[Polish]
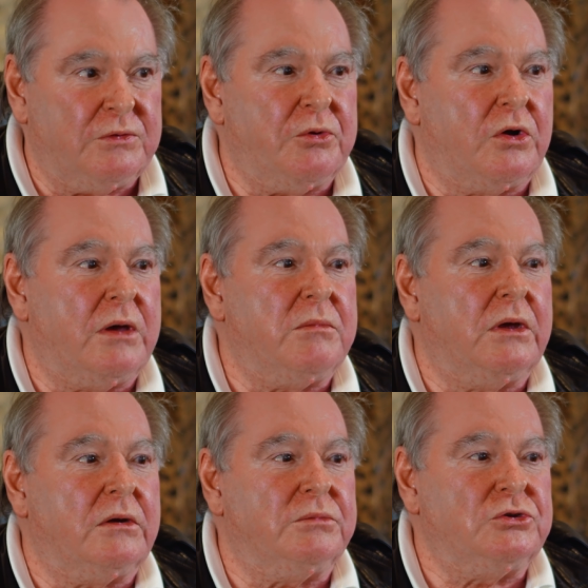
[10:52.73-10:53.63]
w
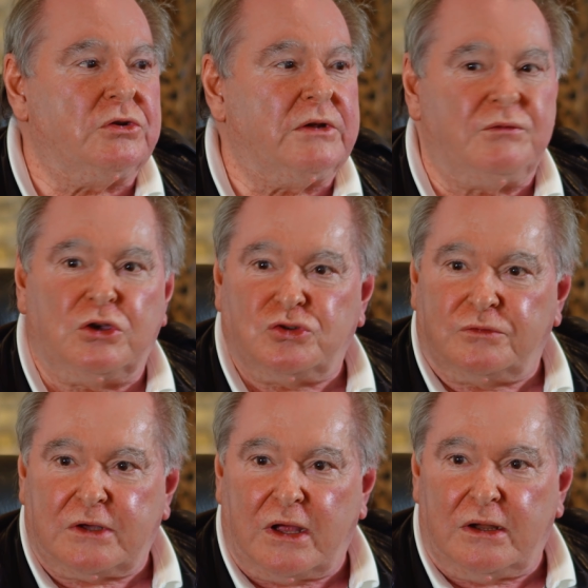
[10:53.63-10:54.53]
ipochemię robić to na
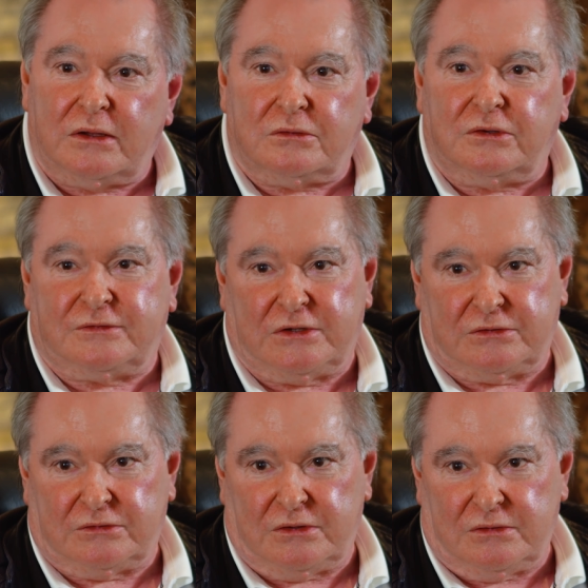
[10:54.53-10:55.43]
większą skalę, to
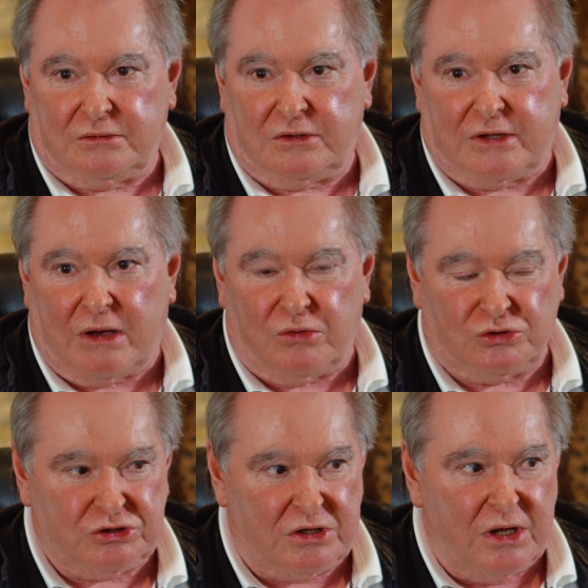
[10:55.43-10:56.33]
niestety nie dało
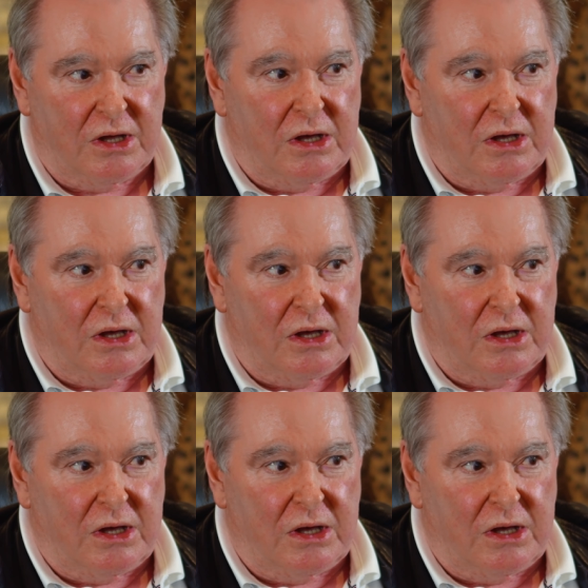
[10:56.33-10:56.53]
się.